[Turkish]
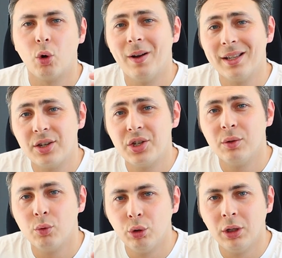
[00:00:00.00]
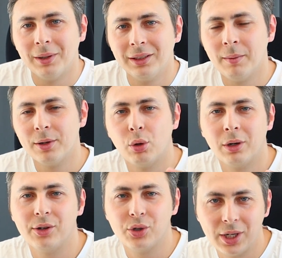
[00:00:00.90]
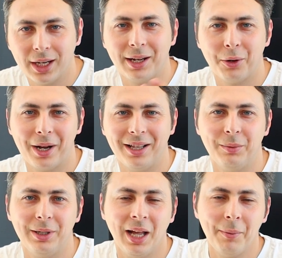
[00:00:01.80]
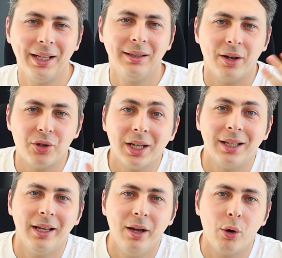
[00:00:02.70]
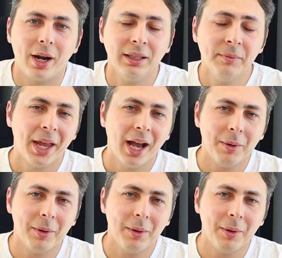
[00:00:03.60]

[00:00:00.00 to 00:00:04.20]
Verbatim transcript: Çok fazla kişinin uygulamadığı ama sonra acı çekerek öğrendiği bilgiler. Ben de aynı şekilde öğrendim.